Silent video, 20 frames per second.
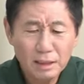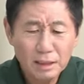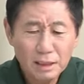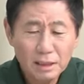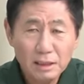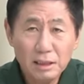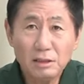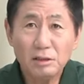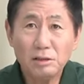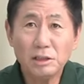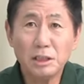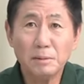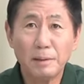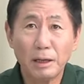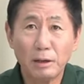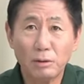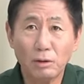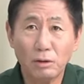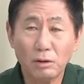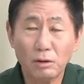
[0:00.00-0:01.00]
이것이
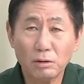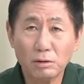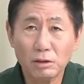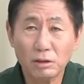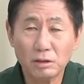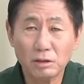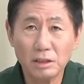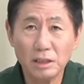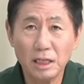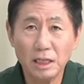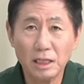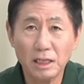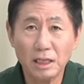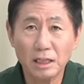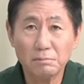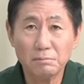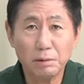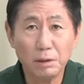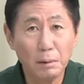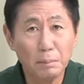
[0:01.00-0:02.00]
바로 저들이
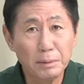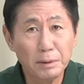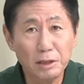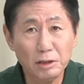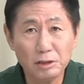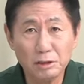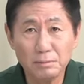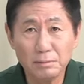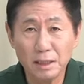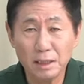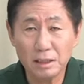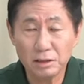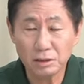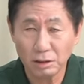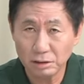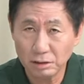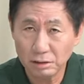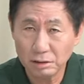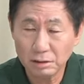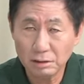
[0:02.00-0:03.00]
얘기하는 퍼플리즘의
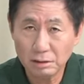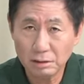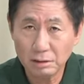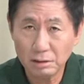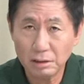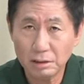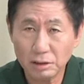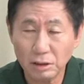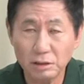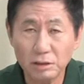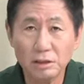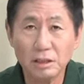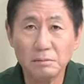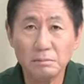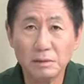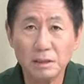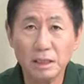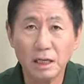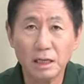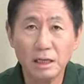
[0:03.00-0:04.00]
전,
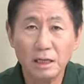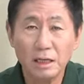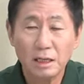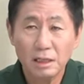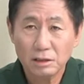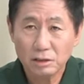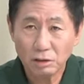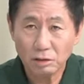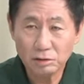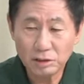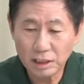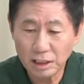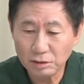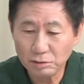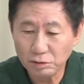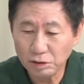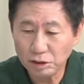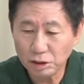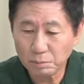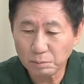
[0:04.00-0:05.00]
전형입니다.
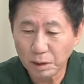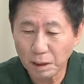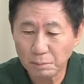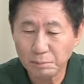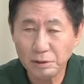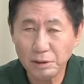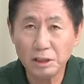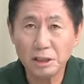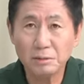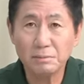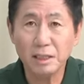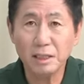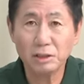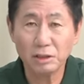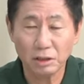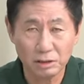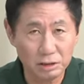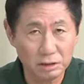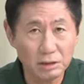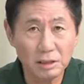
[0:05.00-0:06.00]
전체주의적 퍼플리즘의
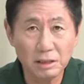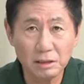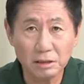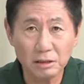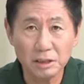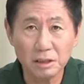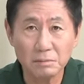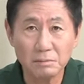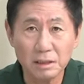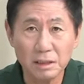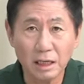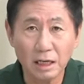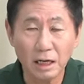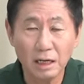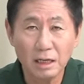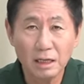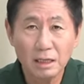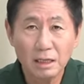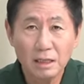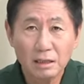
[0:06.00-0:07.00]
전형인 것입니다.
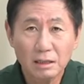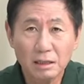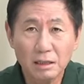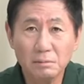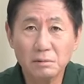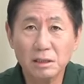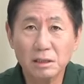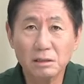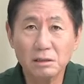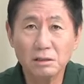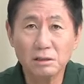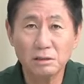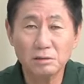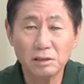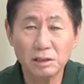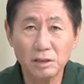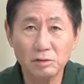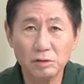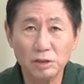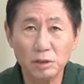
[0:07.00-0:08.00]
그러면서 그
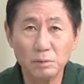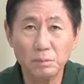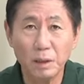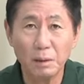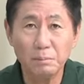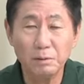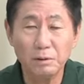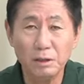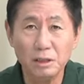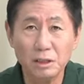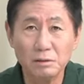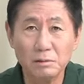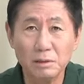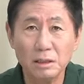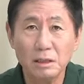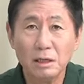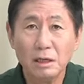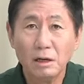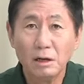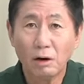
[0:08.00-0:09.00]
전체주의적
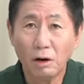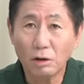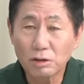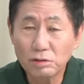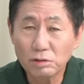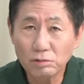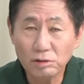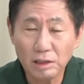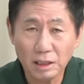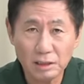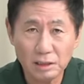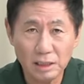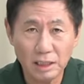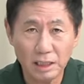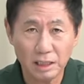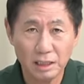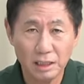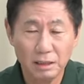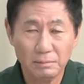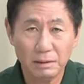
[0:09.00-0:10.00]
퍼플리즘은 어디로
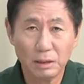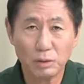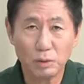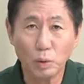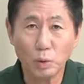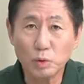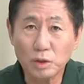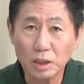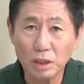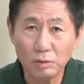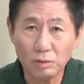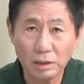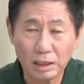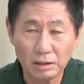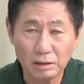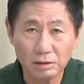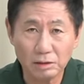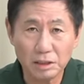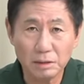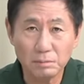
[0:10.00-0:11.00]
가느냐? 바로 독재로
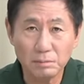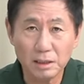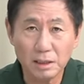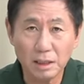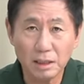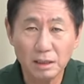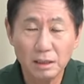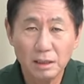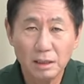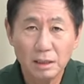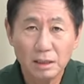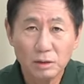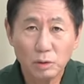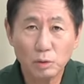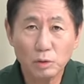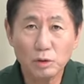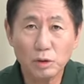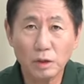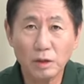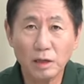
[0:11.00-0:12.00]
가는 것입니다.
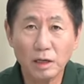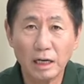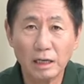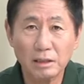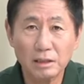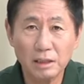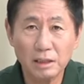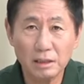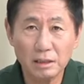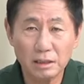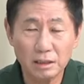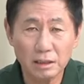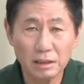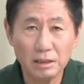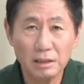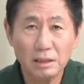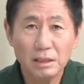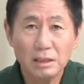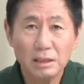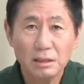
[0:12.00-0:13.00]
독재로 가는
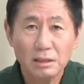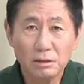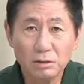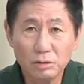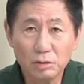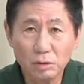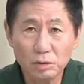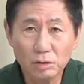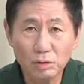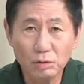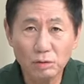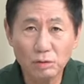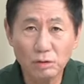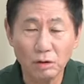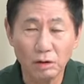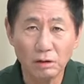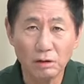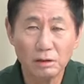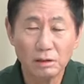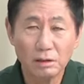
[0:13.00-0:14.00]
길을
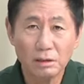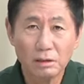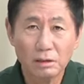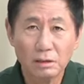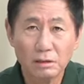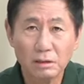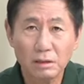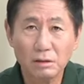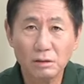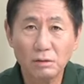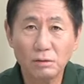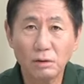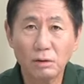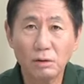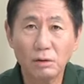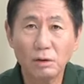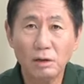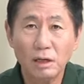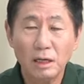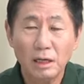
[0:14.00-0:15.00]
의도적으로
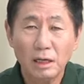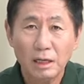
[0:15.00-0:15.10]
그리고